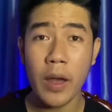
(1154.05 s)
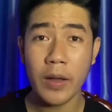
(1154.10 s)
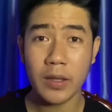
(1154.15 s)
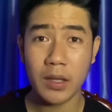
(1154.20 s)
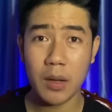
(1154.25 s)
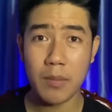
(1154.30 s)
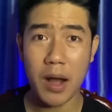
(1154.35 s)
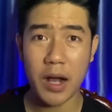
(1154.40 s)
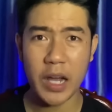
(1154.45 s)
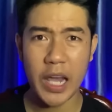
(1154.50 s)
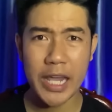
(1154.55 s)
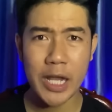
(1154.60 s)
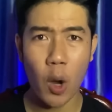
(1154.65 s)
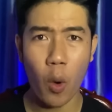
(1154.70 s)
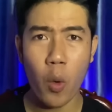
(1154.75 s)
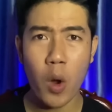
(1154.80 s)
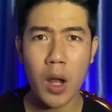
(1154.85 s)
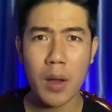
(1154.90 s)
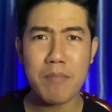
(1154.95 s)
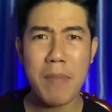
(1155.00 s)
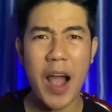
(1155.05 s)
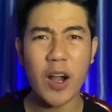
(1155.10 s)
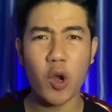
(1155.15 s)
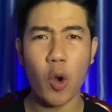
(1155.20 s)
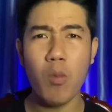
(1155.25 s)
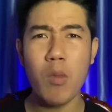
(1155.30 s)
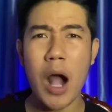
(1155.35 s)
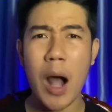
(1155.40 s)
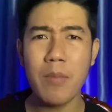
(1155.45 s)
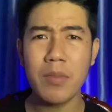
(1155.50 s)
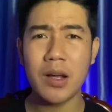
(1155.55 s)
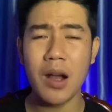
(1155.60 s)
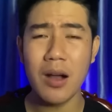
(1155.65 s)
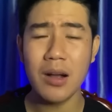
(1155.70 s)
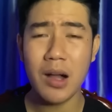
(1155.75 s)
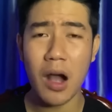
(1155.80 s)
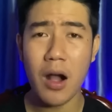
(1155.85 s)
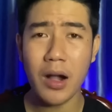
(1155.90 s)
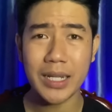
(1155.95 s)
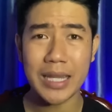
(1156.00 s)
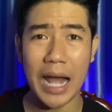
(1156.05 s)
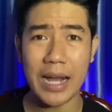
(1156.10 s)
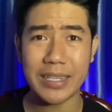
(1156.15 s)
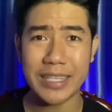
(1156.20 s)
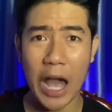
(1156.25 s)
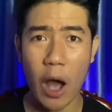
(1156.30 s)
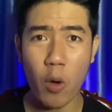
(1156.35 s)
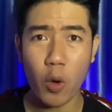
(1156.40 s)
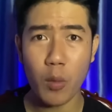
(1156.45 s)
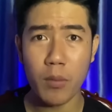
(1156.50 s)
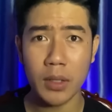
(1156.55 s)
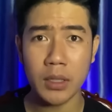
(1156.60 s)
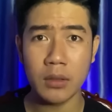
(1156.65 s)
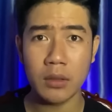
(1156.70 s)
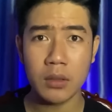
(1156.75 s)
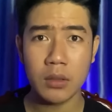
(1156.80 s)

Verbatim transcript: nhưng mà khi ngủ bà cũng ôm khư khư cái thằng cháu của mình